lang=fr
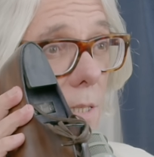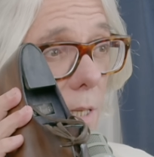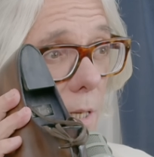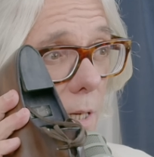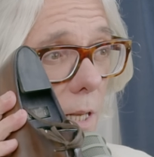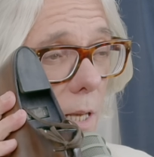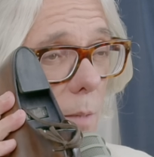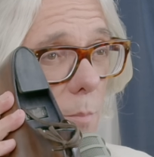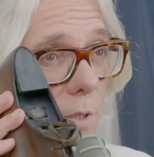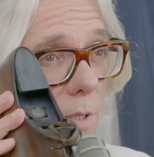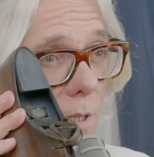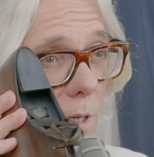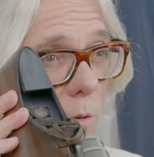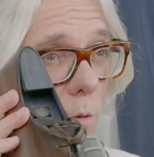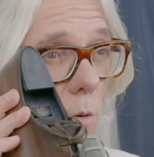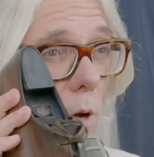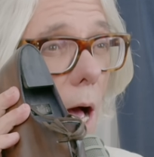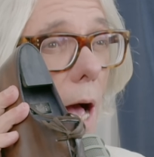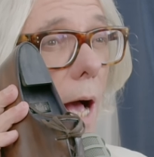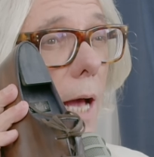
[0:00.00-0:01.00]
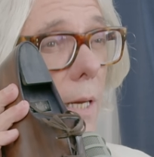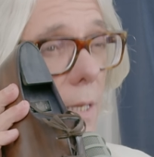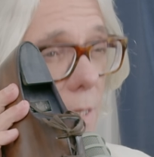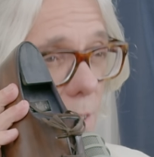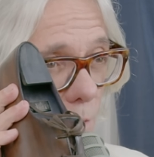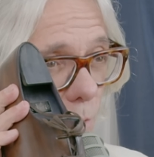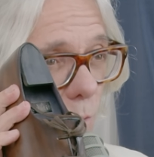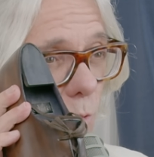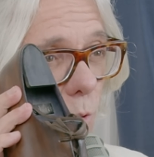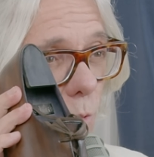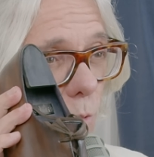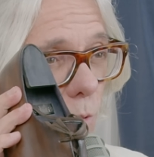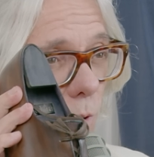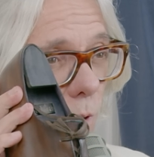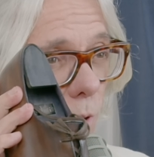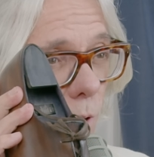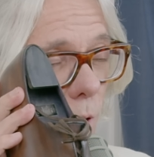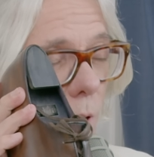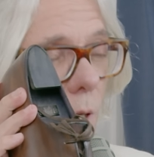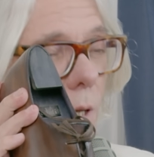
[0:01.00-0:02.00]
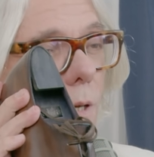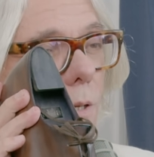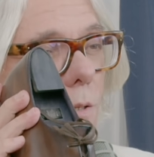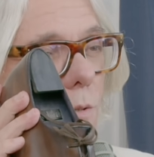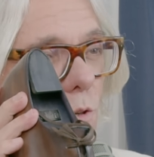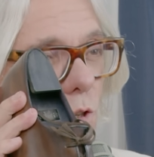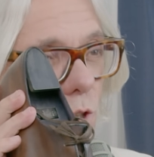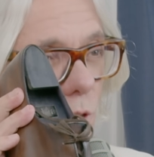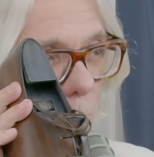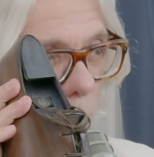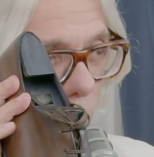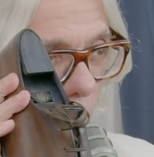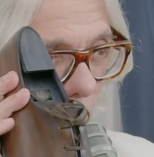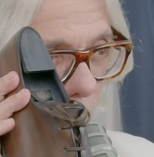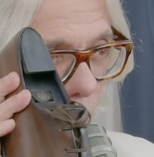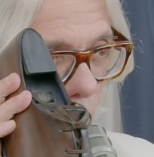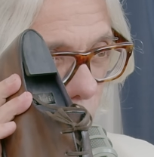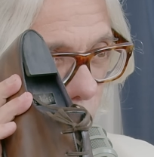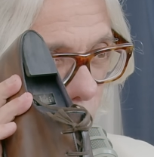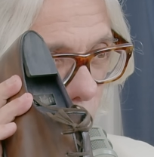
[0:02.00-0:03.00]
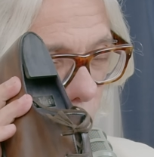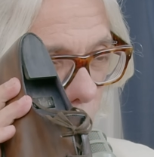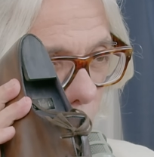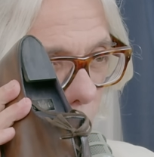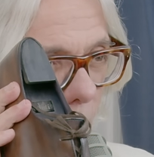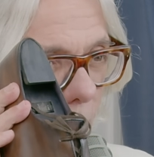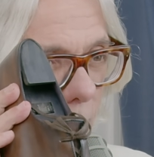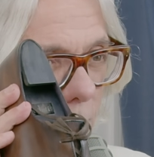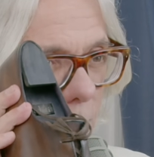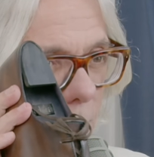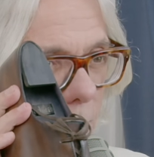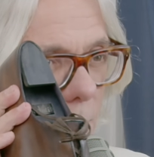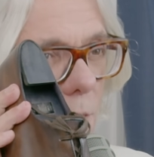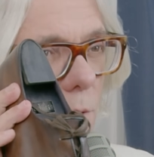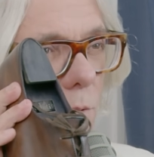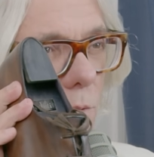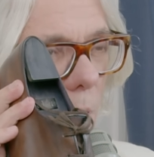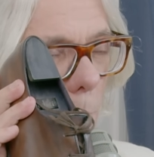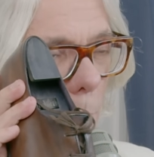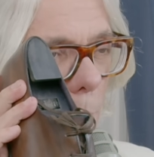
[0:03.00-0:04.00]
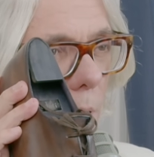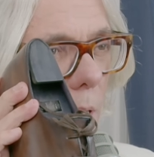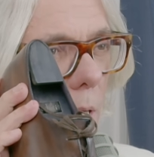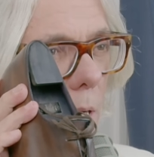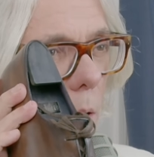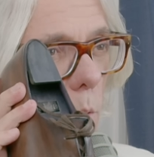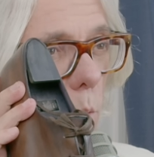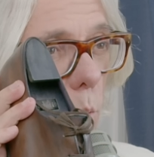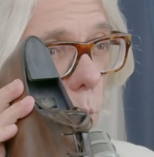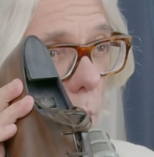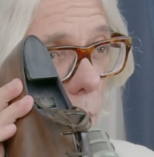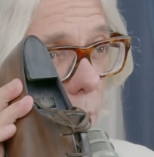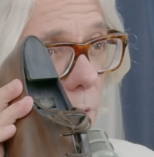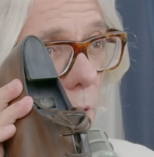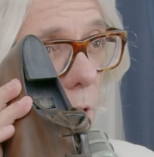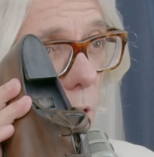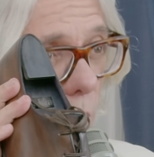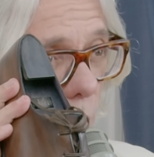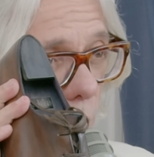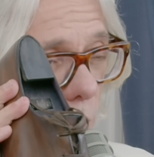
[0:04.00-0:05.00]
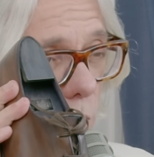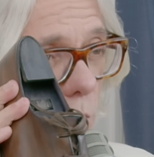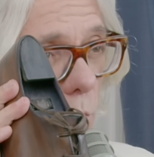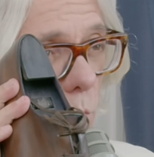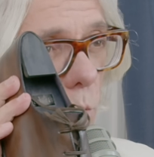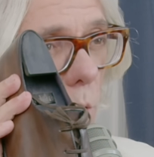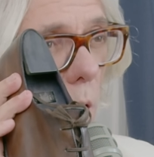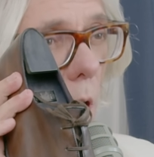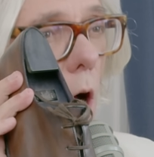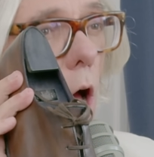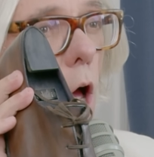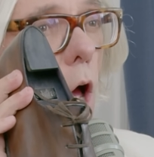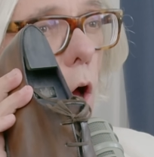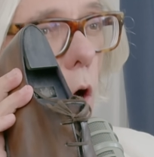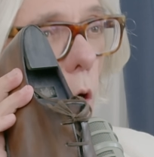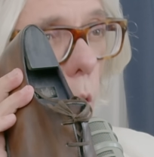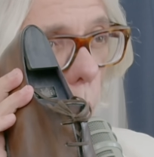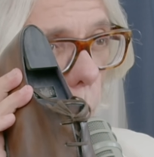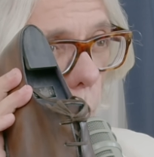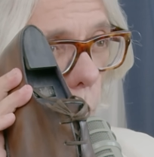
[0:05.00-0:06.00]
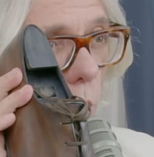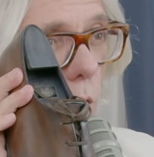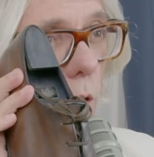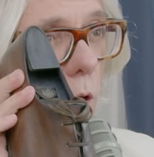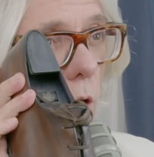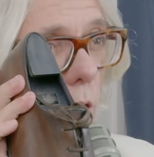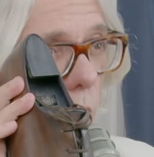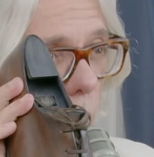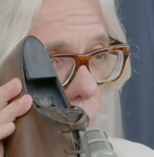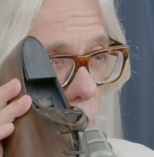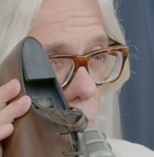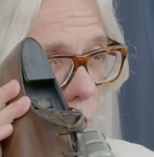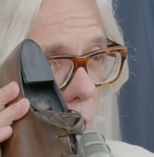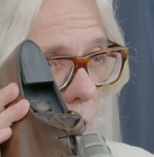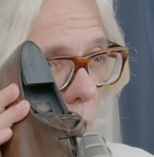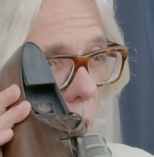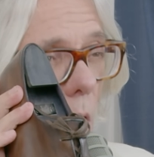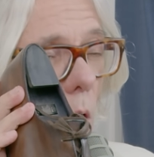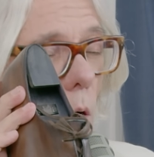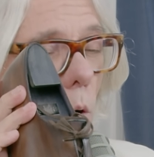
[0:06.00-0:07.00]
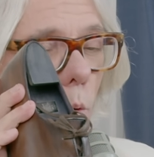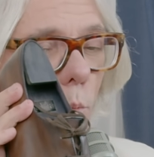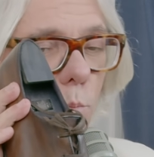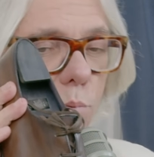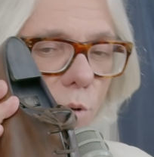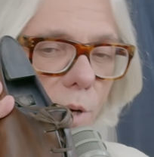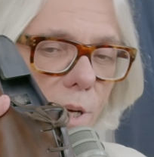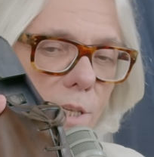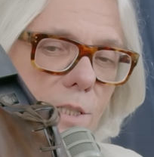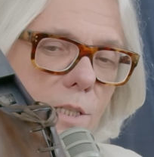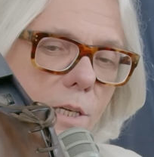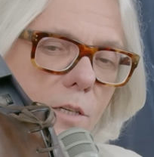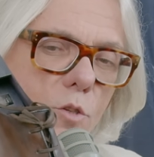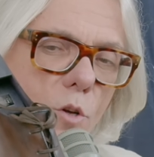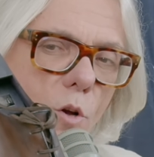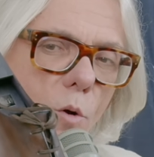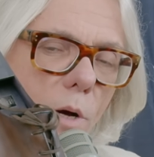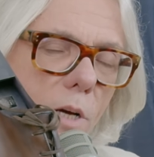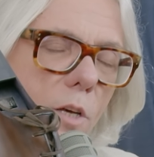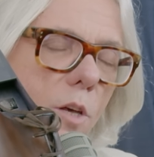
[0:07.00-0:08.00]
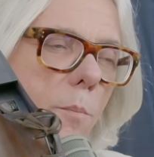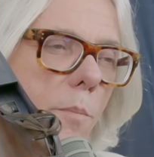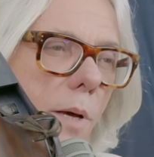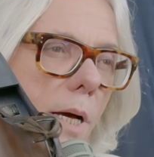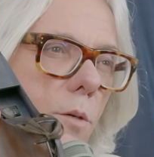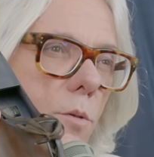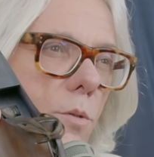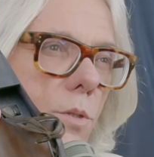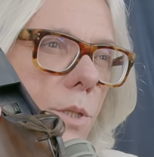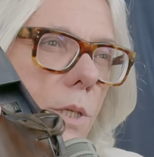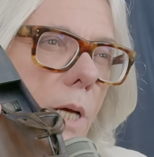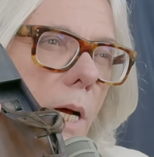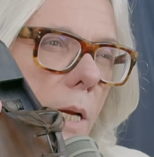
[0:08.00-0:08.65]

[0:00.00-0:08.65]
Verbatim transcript: célèbre, c'est le Alessandro de chez Berluti, et c'est ce qu'on appelle un one cut ou un whole cut. On pourrait dire, je crois que Berluti